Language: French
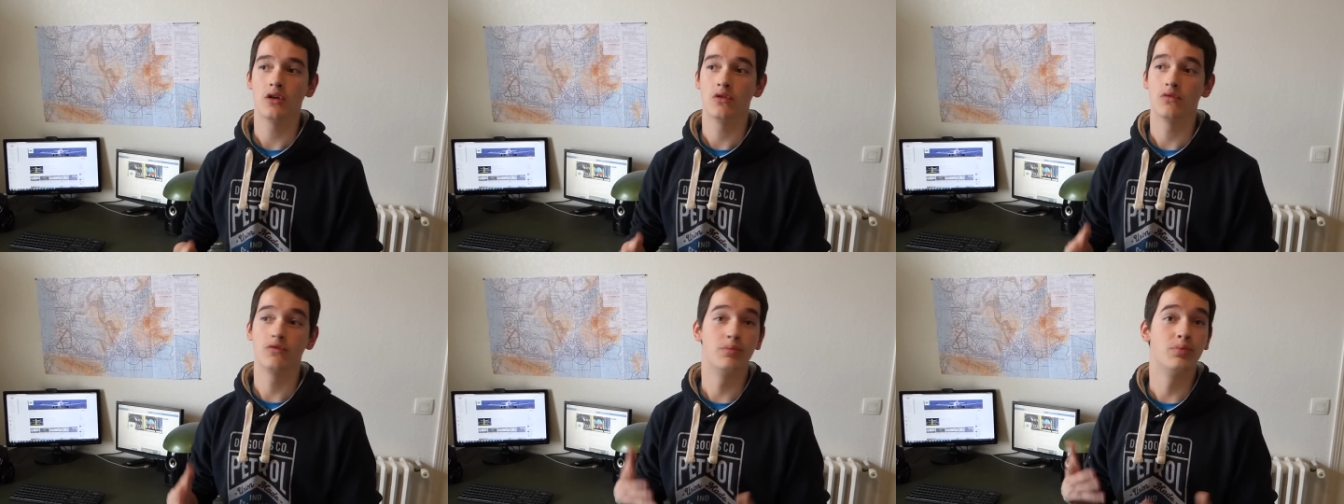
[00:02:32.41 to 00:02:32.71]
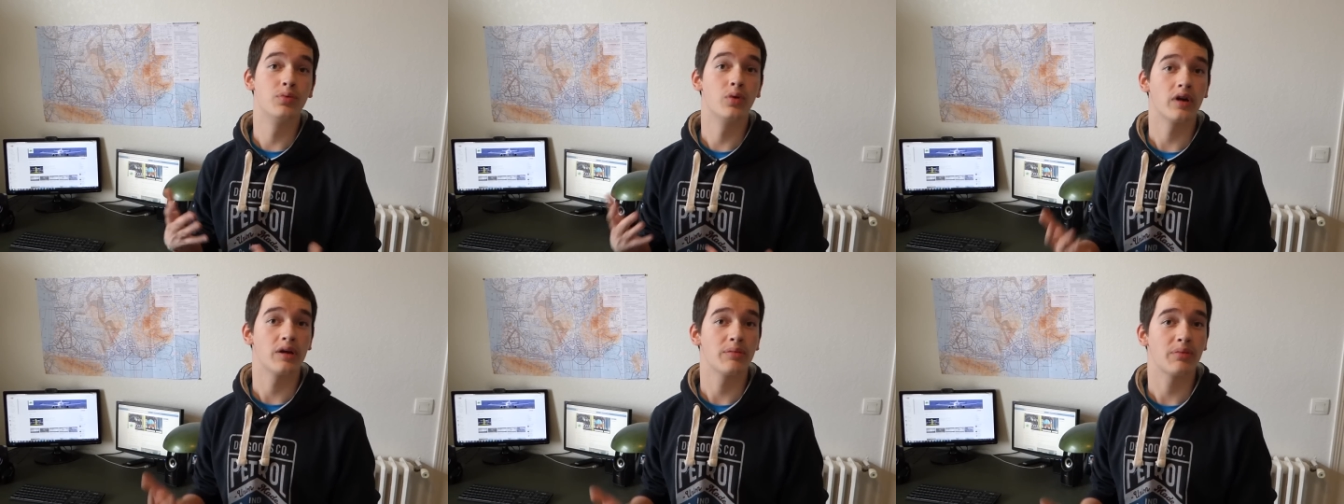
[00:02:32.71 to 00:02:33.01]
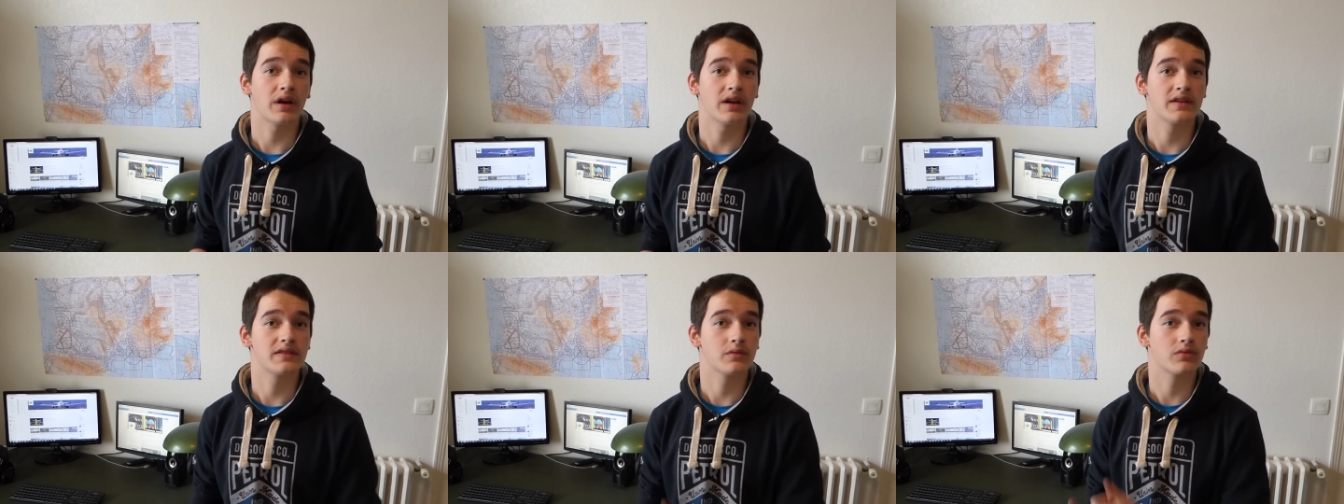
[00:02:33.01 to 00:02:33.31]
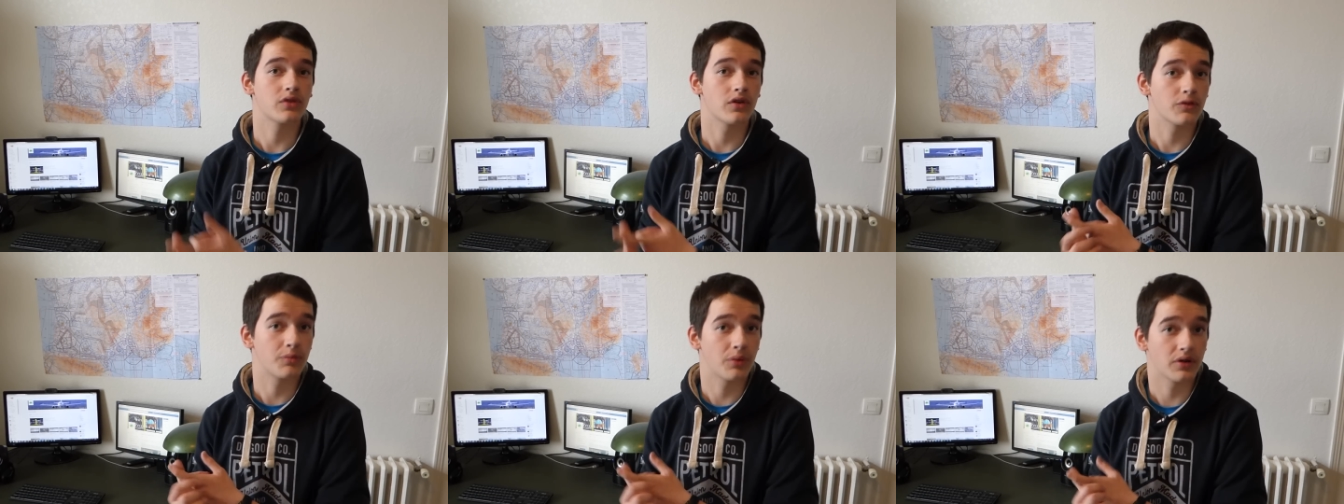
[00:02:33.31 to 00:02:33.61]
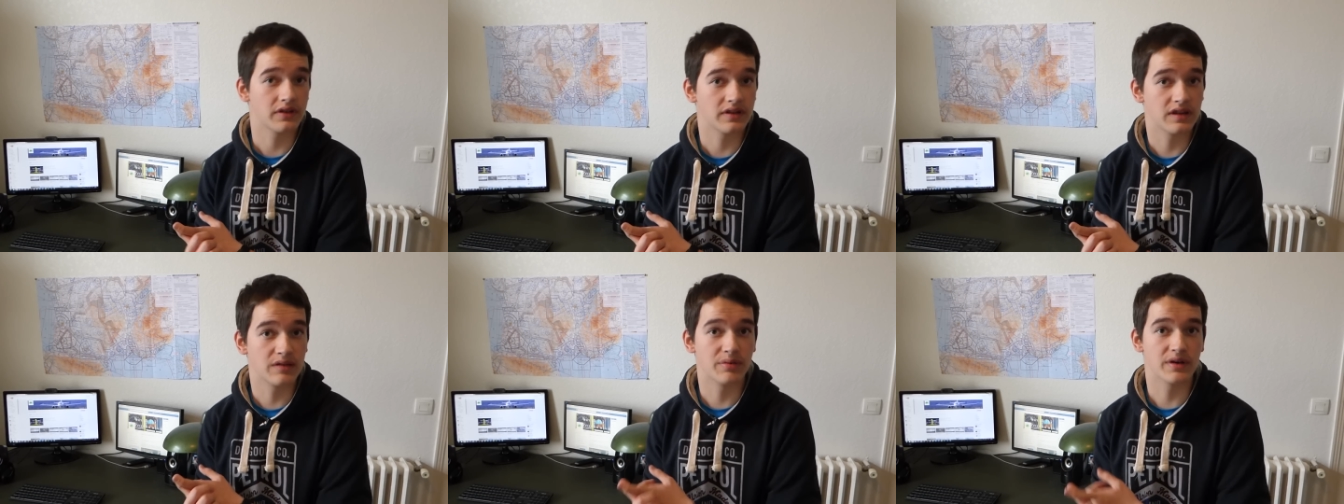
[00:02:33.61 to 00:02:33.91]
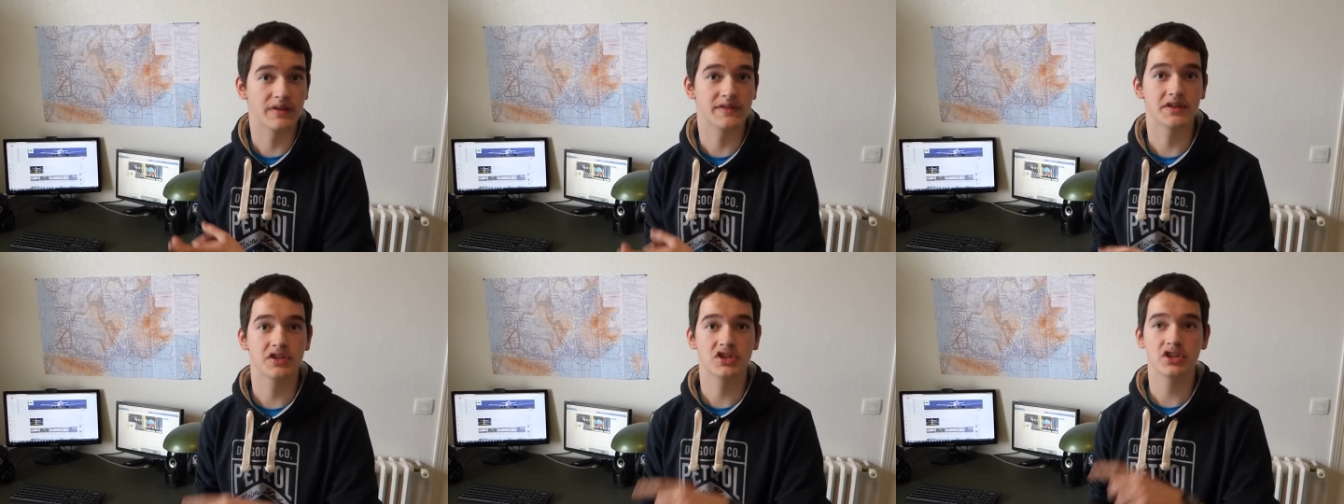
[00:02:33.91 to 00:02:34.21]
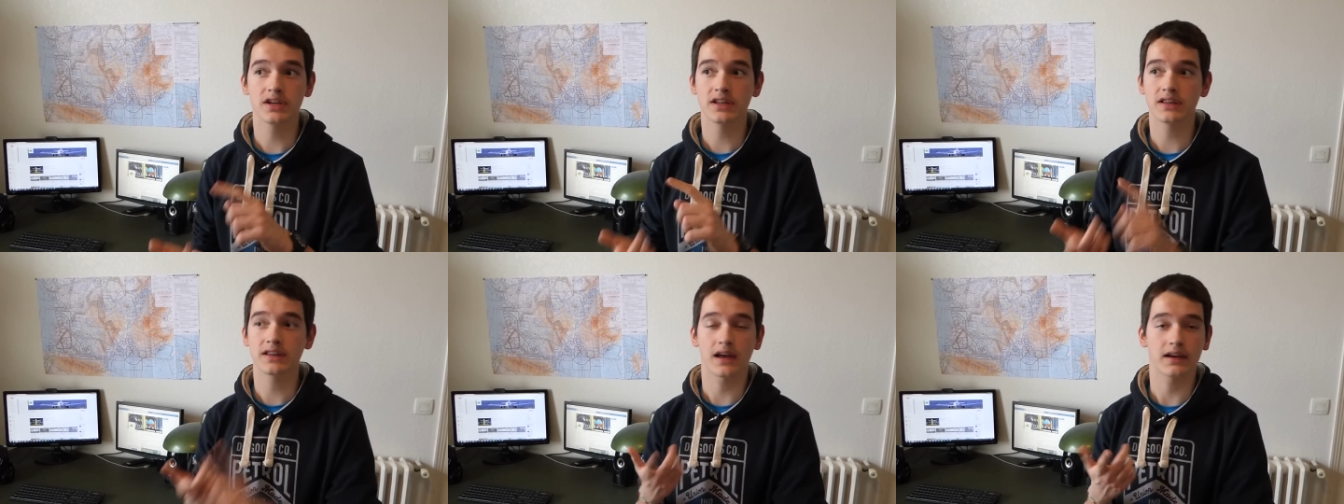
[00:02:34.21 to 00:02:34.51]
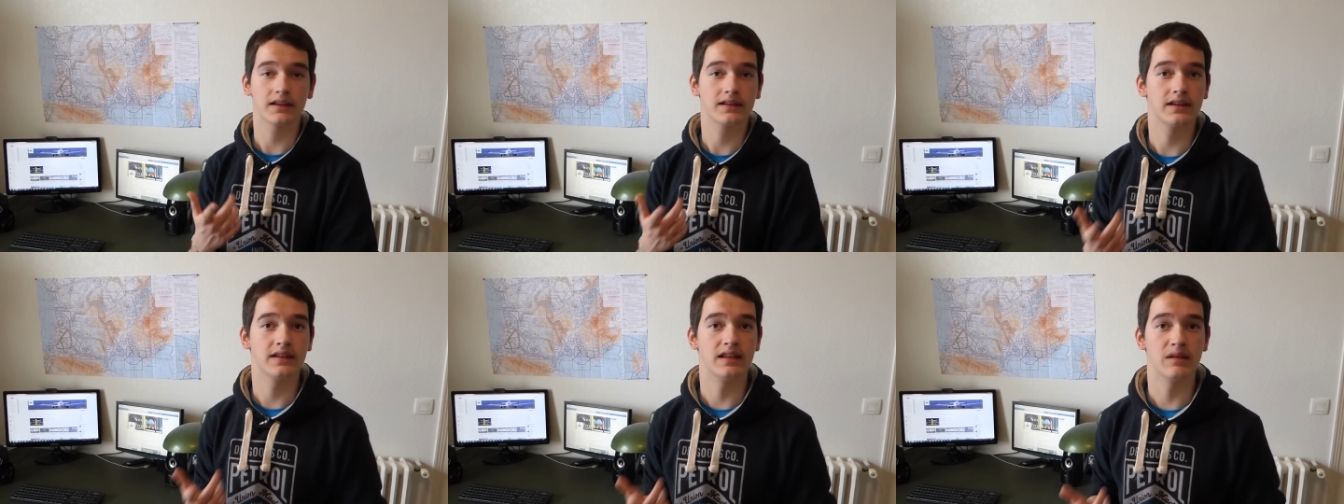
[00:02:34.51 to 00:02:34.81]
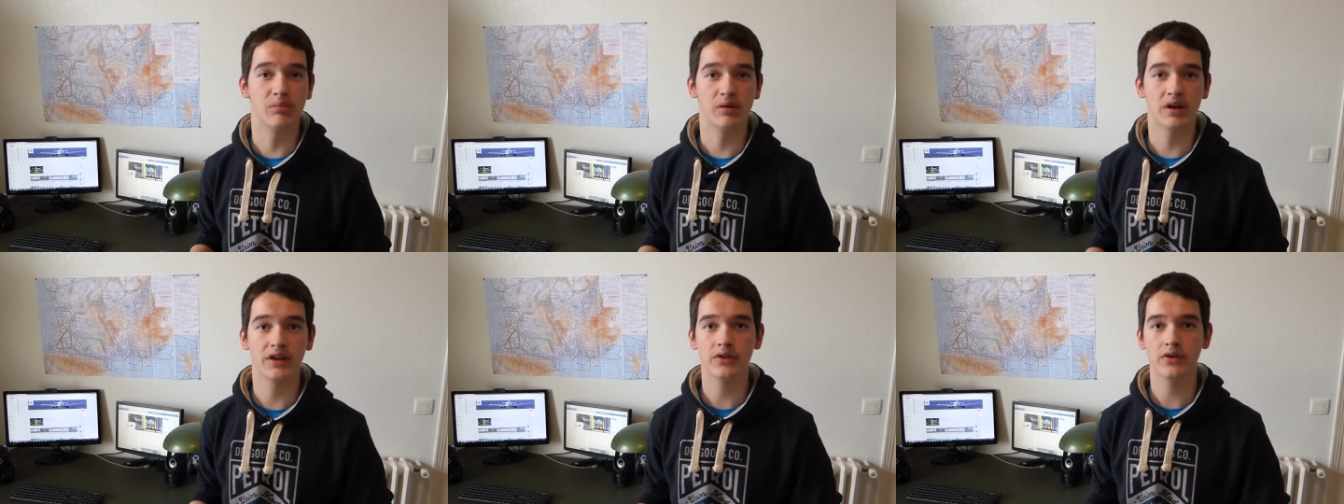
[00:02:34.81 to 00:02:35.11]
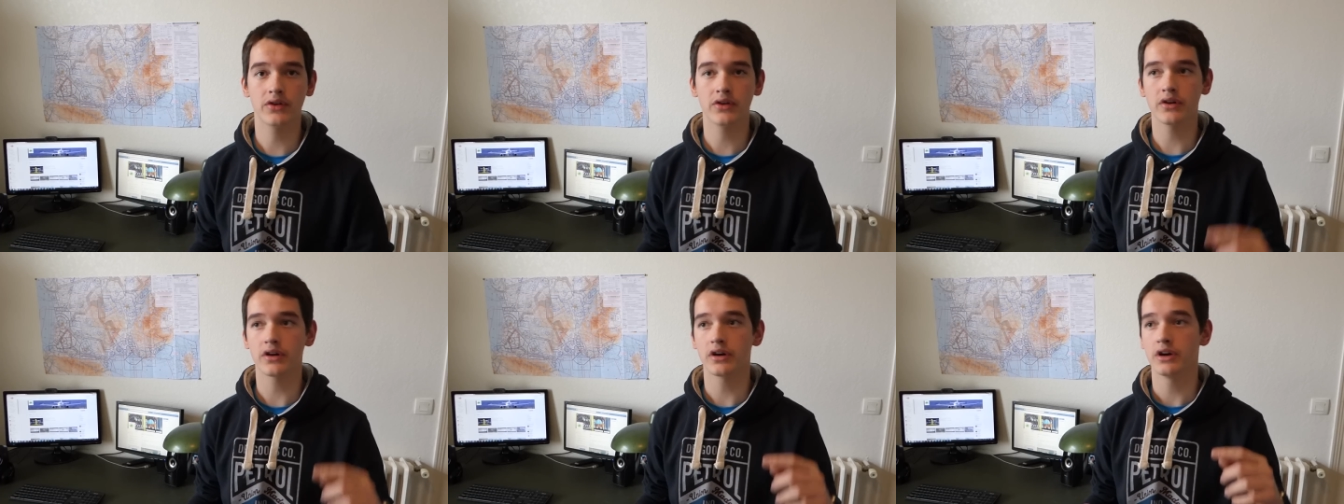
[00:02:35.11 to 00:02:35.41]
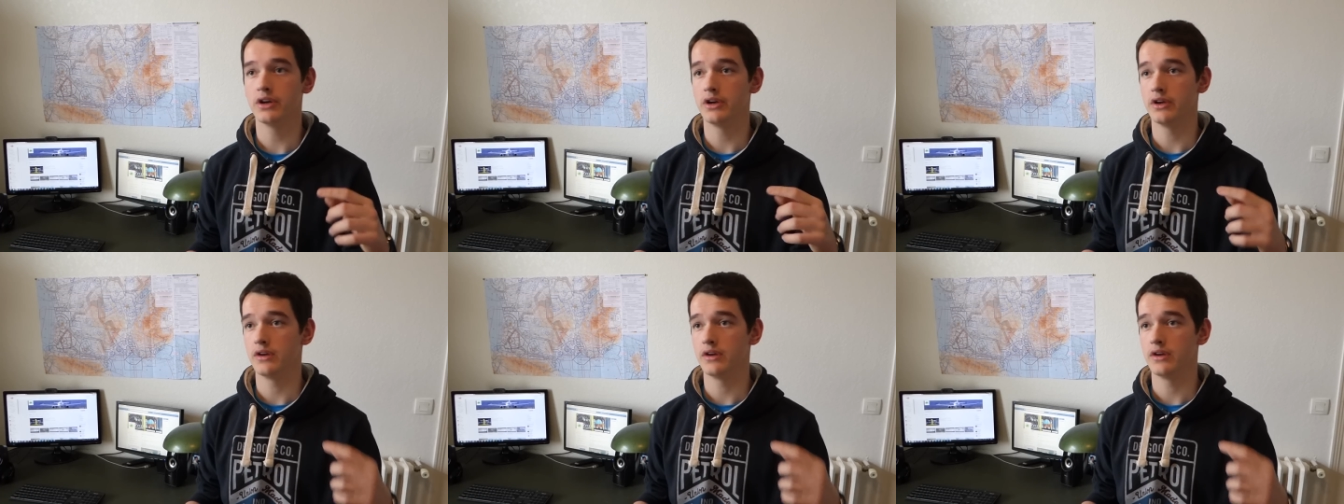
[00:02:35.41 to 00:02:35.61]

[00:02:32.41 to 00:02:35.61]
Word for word: Vous pourrez par exemple transporter des passagers, tracter des planeurs,